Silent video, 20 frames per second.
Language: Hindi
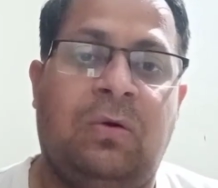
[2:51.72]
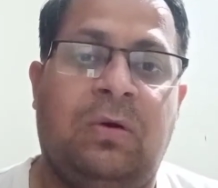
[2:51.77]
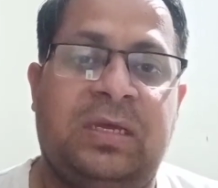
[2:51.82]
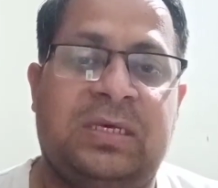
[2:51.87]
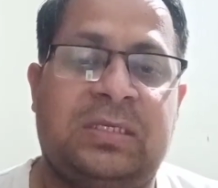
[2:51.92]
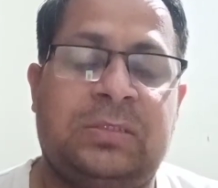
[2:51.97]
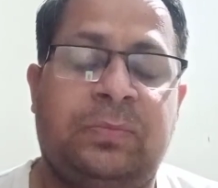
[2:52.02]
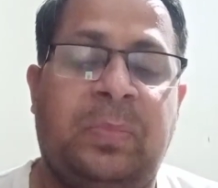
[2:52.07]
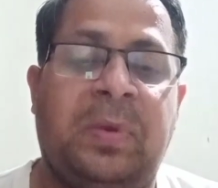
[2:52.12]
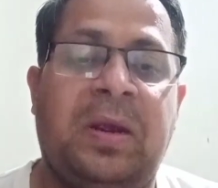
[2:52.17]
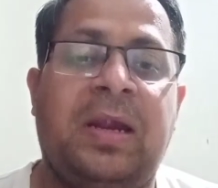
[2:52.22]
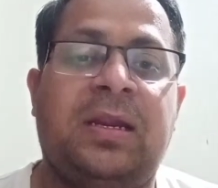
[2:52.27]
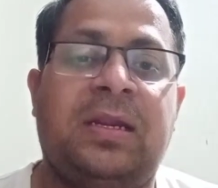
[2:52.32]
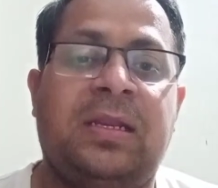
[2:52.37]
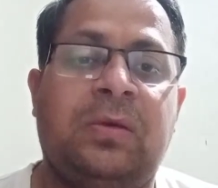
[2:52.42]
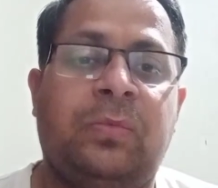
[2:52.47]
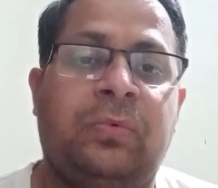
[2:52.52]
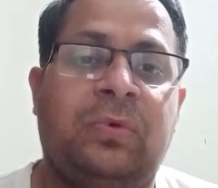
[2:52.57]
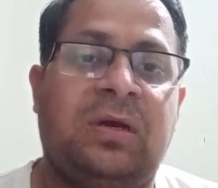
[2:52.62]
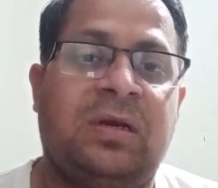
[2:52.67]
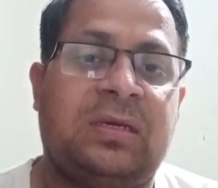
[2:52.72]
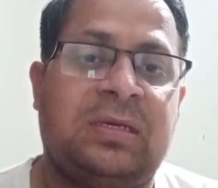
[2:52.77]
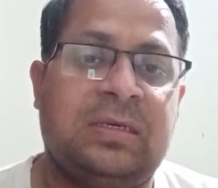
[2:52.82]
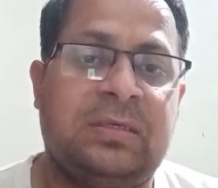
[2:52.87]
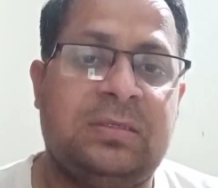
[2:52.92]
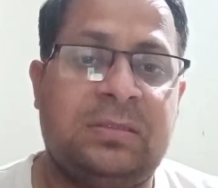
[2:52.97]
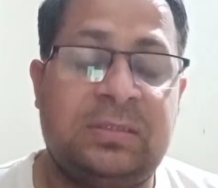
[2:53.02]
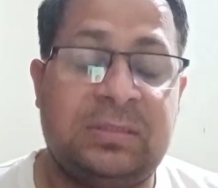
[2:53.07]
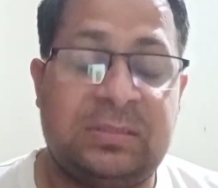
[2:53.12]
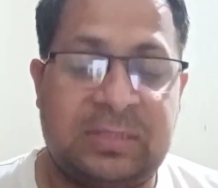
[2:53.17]
और एक्स पार्टी पूरा
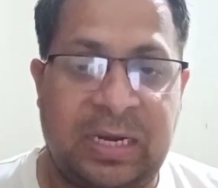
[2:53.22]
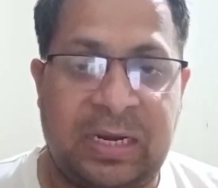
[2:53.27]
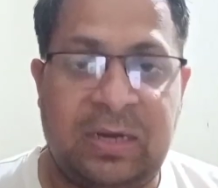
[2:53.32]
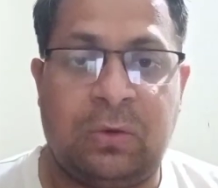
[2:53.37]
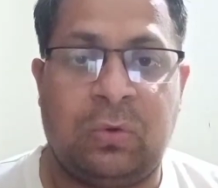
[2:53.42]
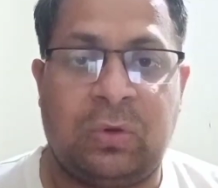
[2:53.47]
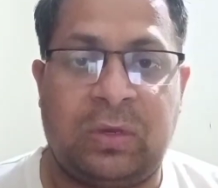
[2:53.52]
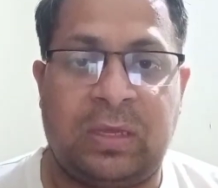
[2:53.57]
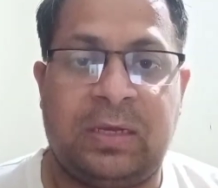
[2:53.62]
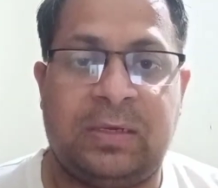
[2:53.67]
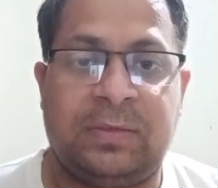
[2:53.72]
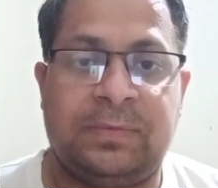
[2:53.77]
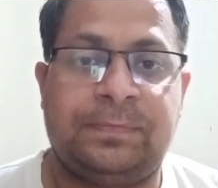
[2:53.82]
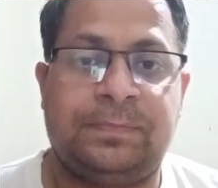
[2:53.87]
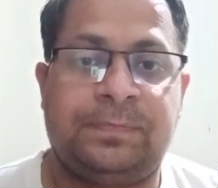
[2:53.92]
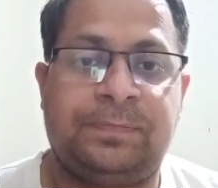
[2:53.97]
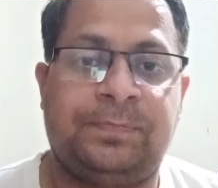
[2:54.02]
केस डिसाइड हो गया